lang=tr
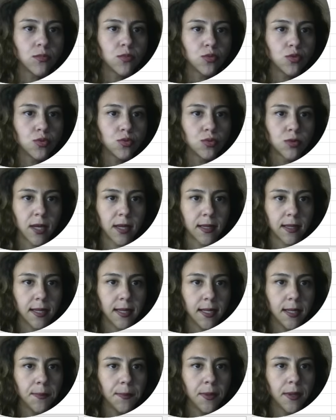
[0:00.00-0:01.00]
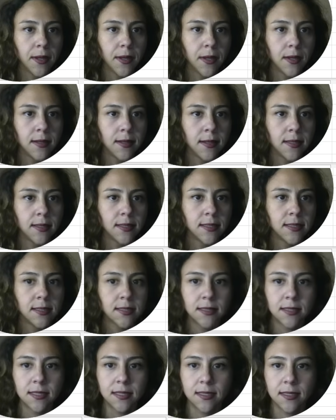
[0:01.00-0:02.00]
Şuradan gelip
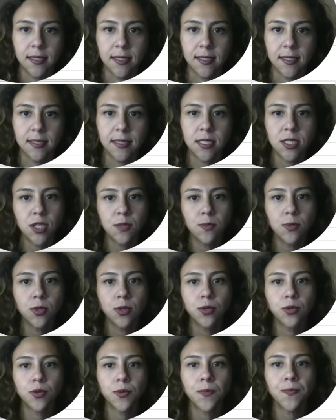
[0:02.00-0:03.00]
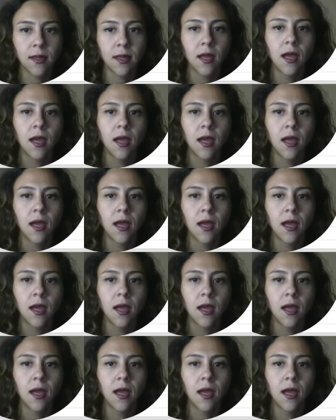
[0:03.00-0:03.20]
sarı rengi seçebiliyorum.